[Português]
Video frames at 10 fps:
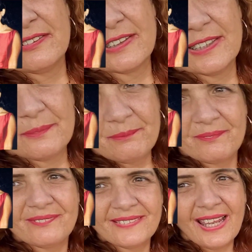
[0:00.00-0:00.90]
que
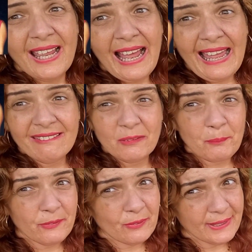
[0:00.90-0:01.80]
Assim,
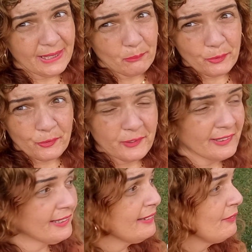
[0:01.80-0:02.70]
pessoal que é muito
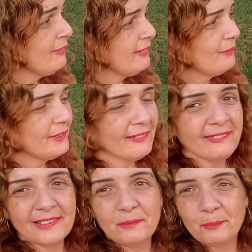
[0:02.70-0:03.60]
solicitante, tem uma um
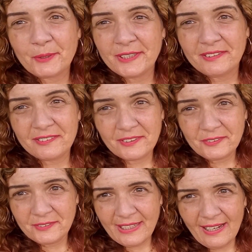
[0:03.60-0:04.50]
segurança ali me
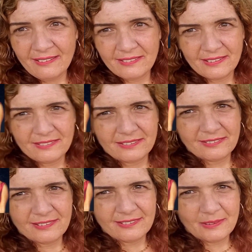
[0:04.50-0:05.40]
protegendo, tá, gente? Não
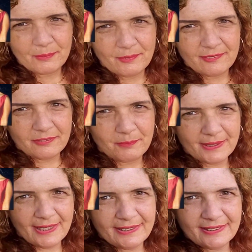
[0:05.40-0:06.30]
sei se dá pra vocês
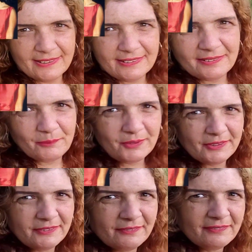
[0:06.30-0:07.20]
pegarem ali da
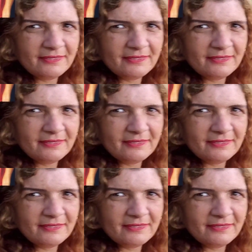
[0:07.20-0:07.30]
moto.